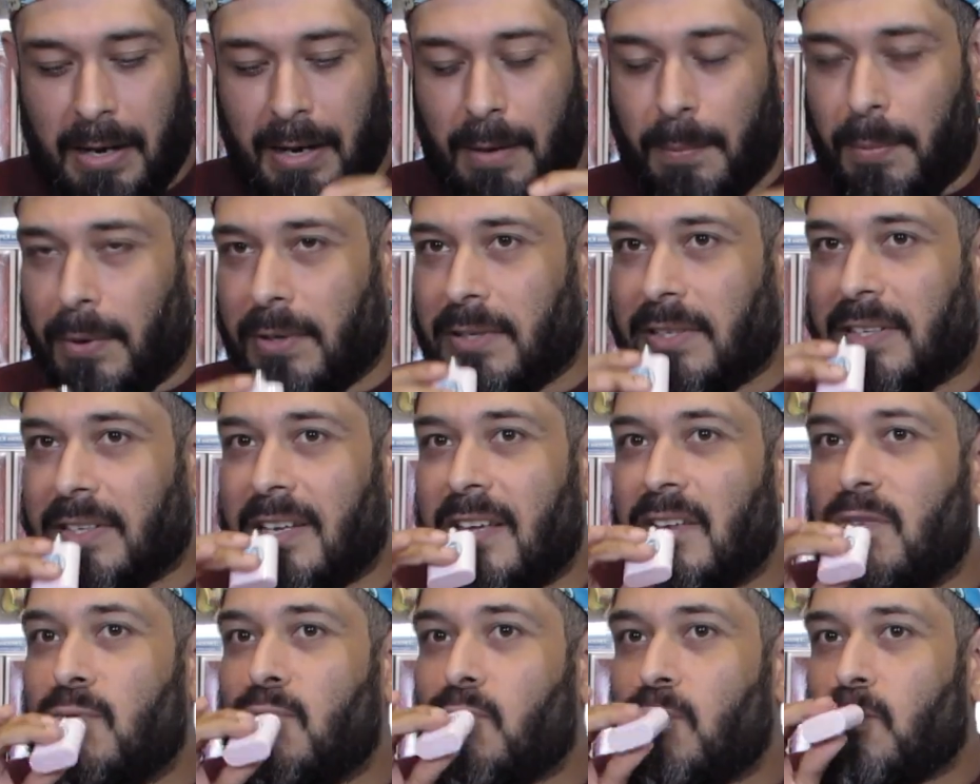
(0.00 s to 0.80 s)
le pongas acá
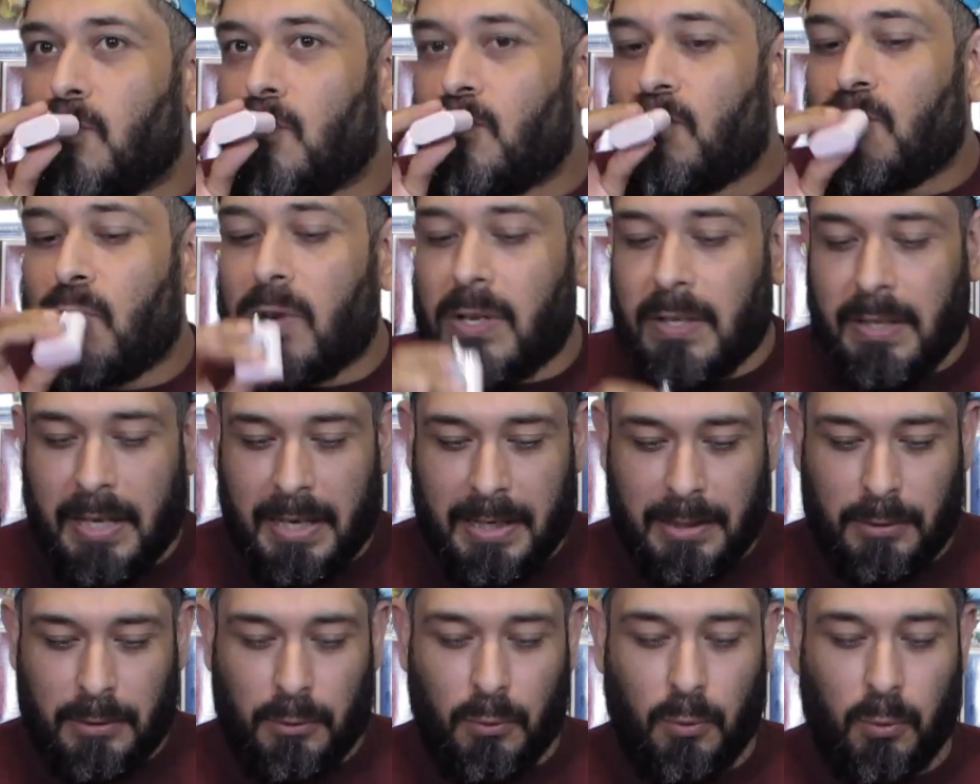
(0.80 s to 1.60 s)
y
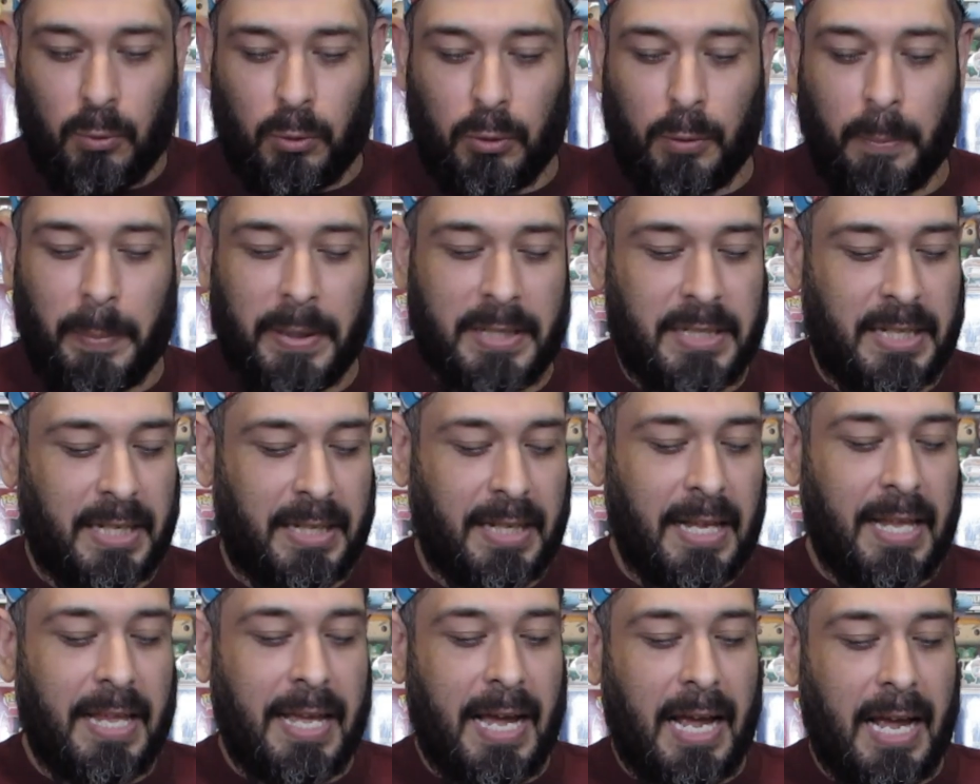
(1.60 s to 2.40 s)
tengas tu,
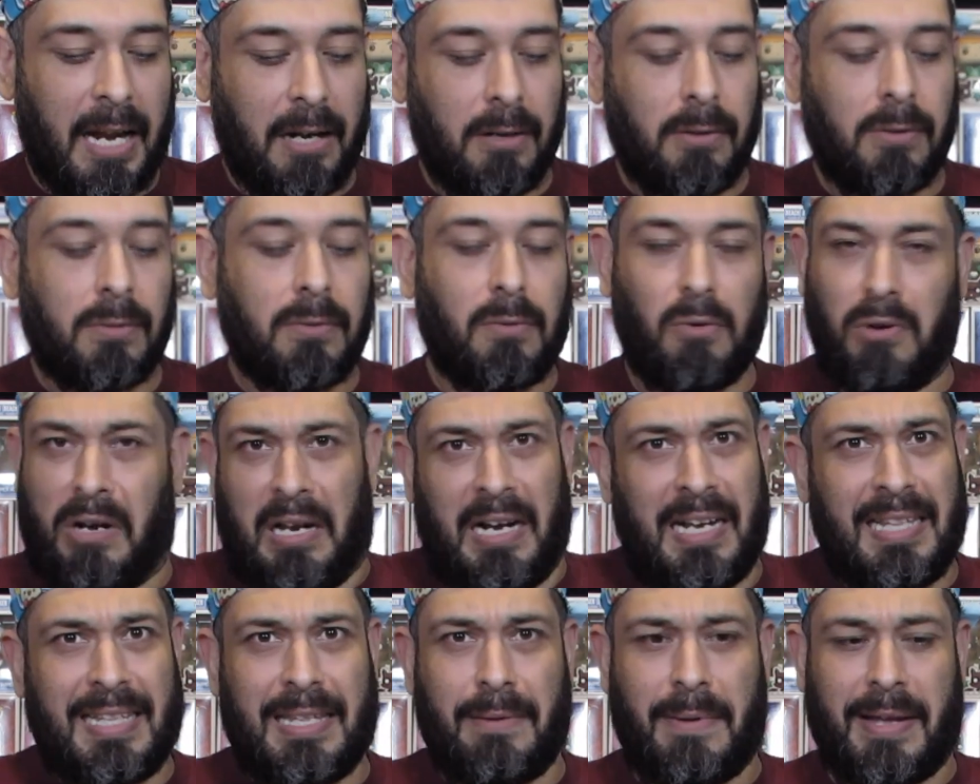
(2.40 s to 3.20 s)
pachita de algo.
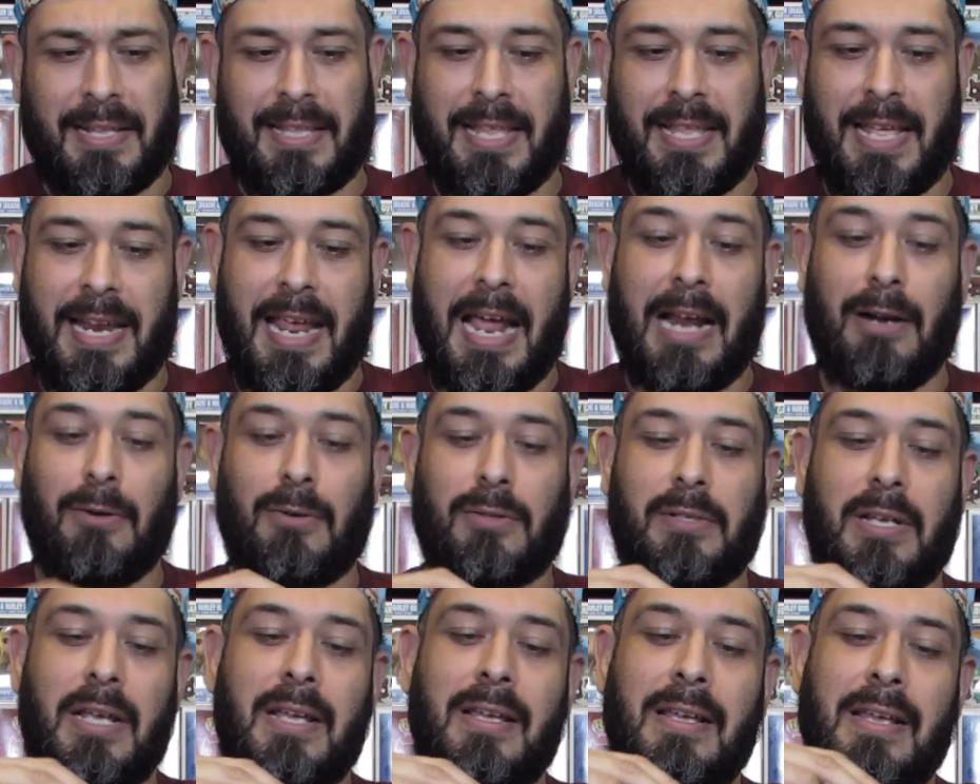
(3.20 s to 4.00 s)
Ojalá antibacterial, no
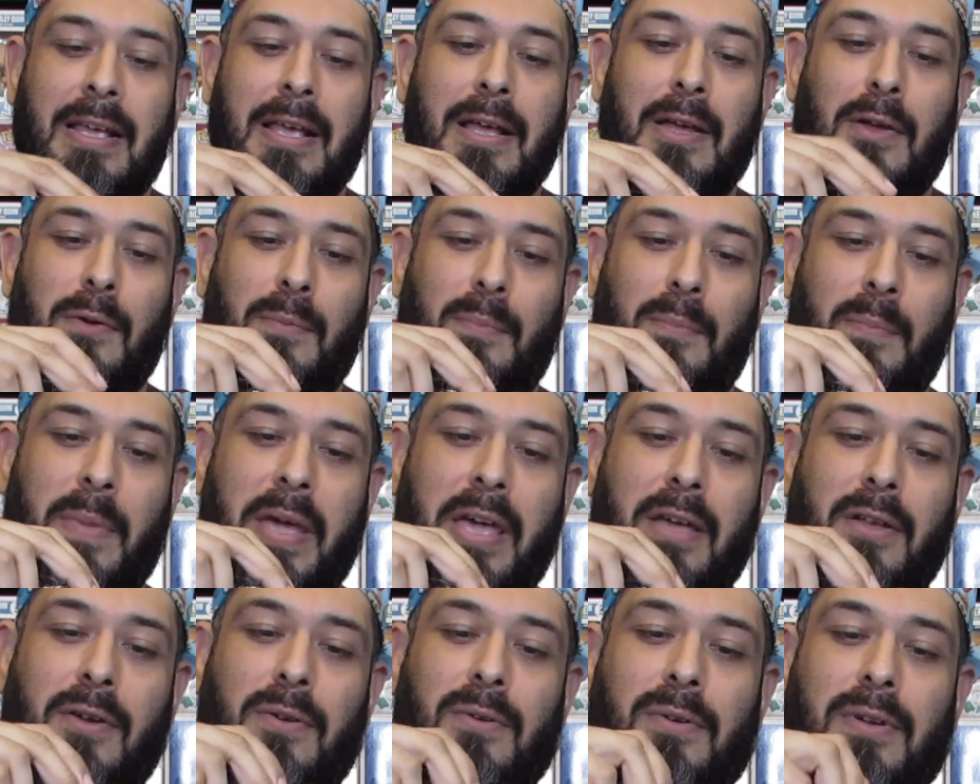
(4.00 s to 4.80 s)
sé.
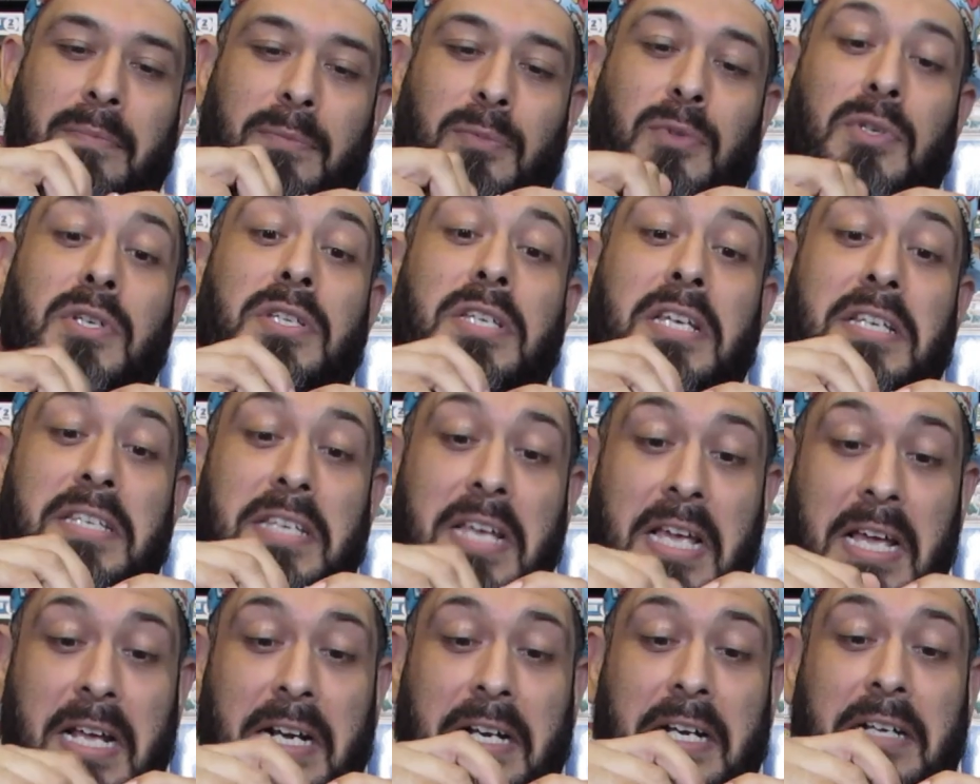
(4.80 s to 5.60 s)
Pero si se
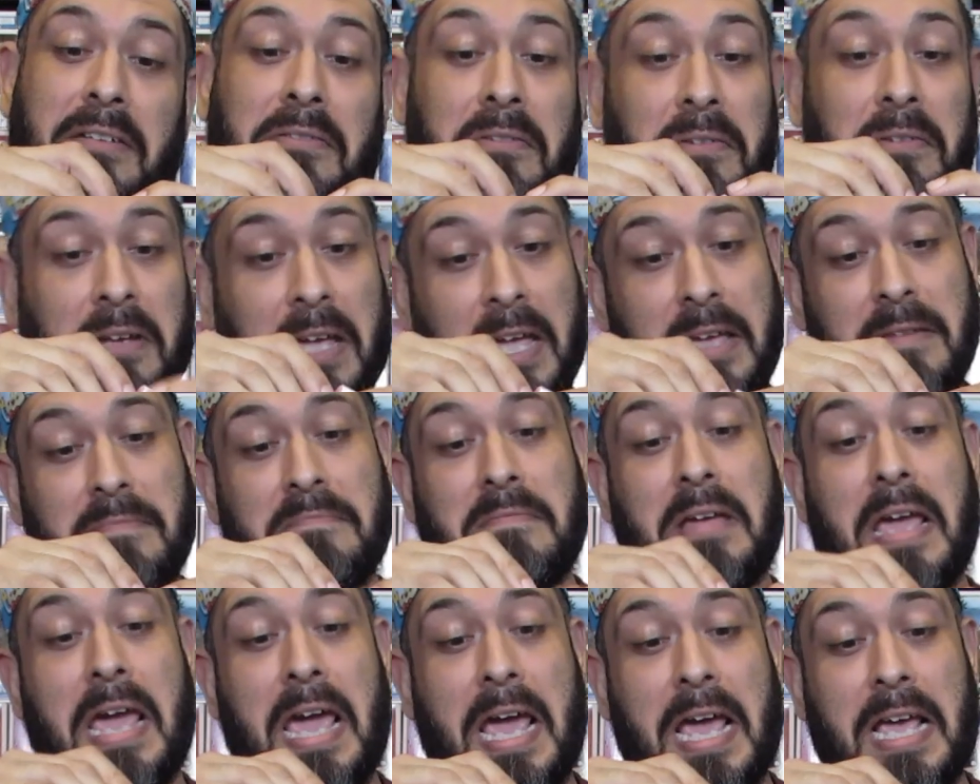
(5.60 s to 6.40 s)
cierra, ok.
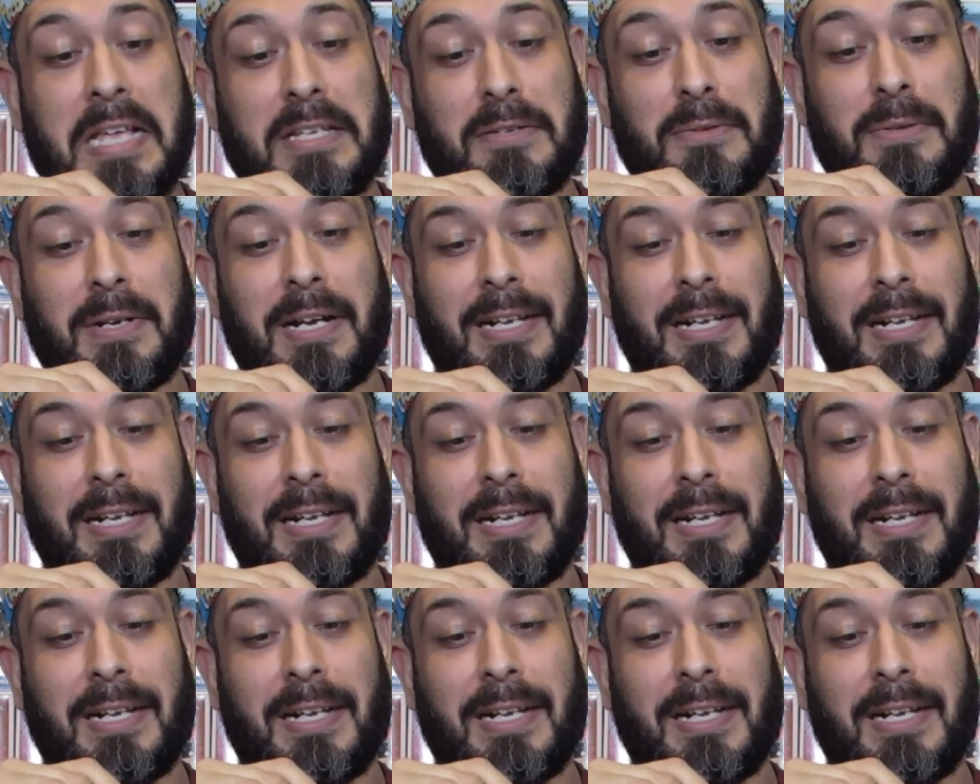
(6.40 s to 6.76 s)
Es un